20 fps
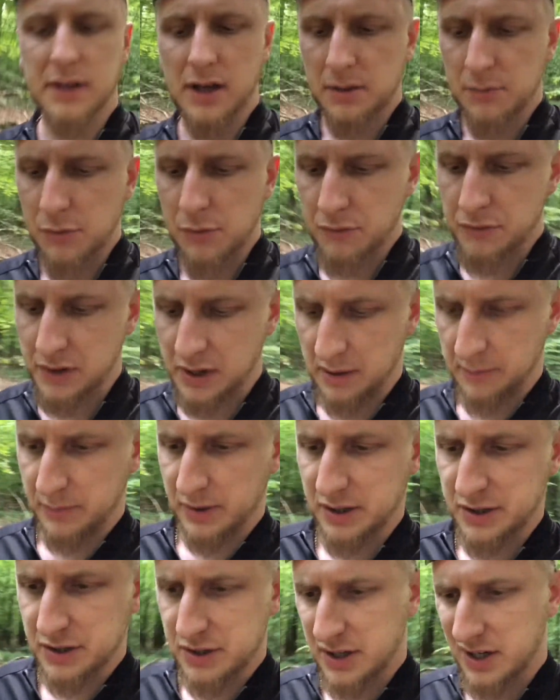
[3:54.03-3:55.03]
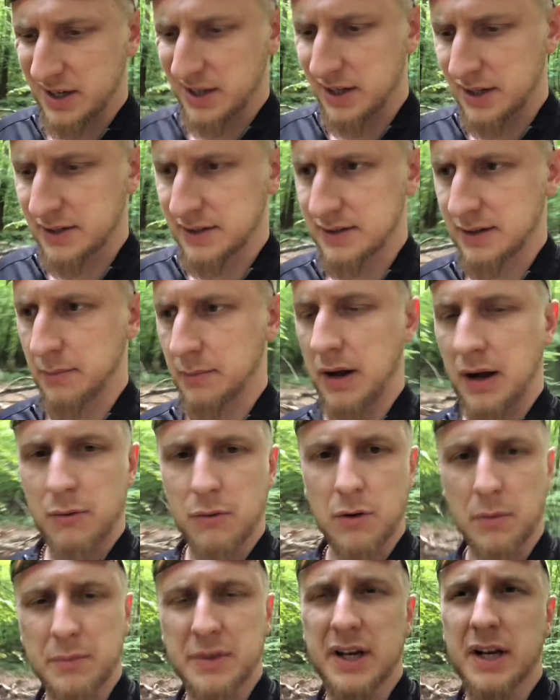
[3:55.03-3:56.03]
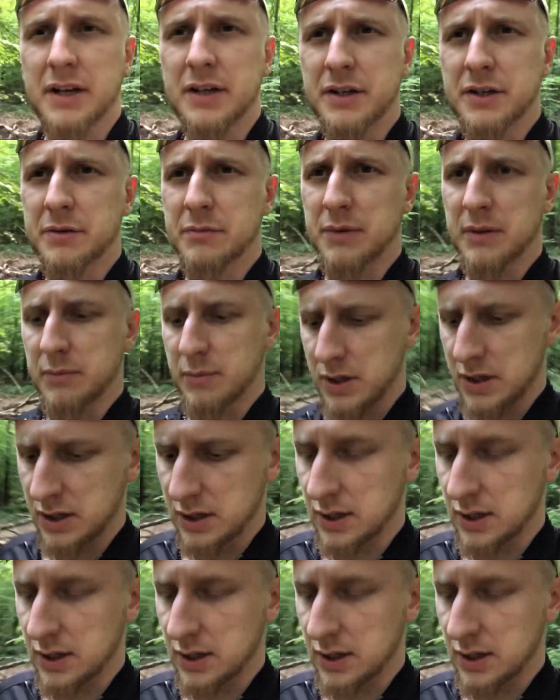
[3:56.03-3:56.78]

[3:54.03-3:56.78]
Tak jak mówiłem, jeżdżę za mało, mniej niż bym,